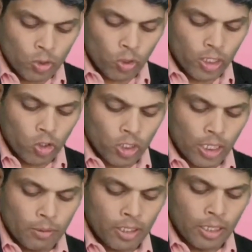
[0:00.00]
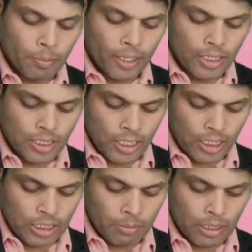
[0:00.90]
तो एक लॉट के लिए एप्लीकेशन
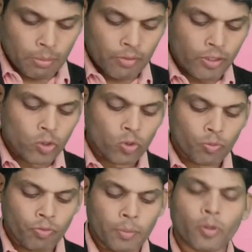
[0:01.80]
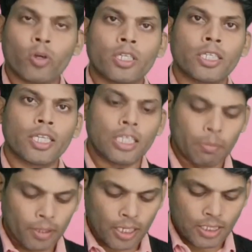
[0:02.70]
लगाना है मतलब कि वन फिफ्टी क्वान्टिटी के लिए
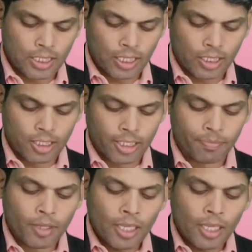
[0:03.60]
एप्लीकेशन लगाना है